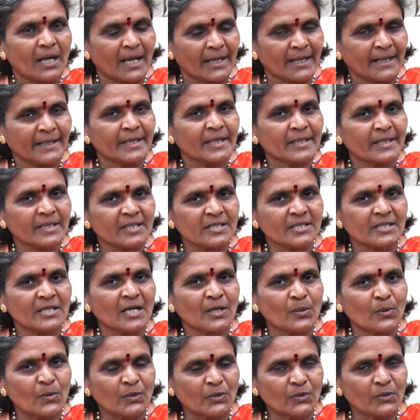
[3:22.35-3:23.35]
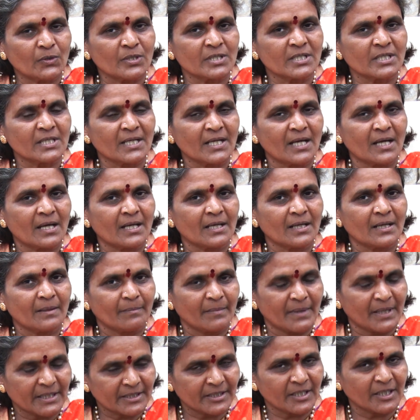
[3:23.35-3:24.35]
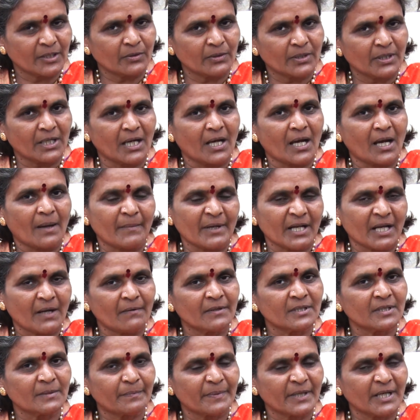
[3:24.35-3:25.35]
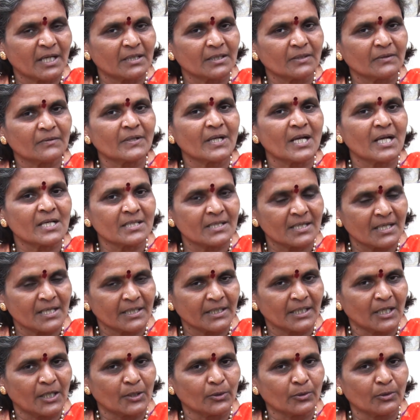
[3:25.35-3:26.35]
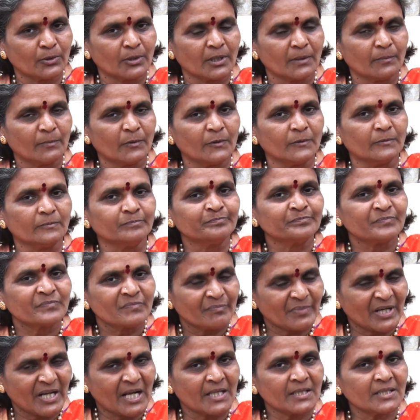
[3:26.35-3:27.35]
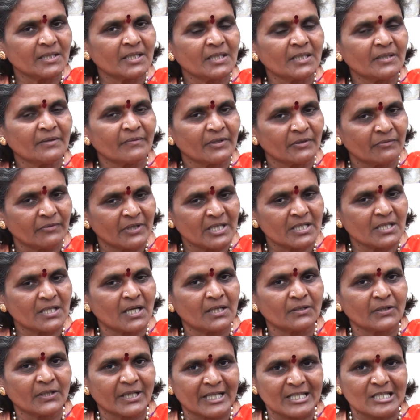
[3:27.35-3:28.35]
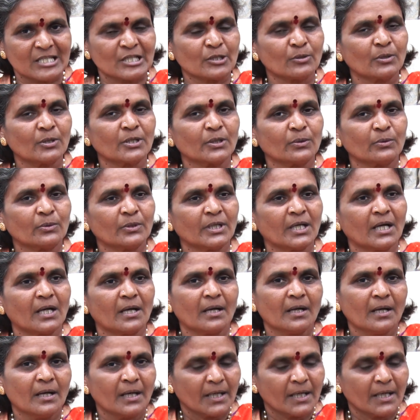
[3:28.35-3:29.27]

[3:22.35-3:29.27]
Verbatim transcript: అలాగే కృష్ణా గుంటూరు జిల్లాల మధ్యనున్న అమరావతి ప్రాంతం రాజధానికి అనుకూలము ప్రాంతీయ విద్వేషాలు రెచ్చగొట్టకుండా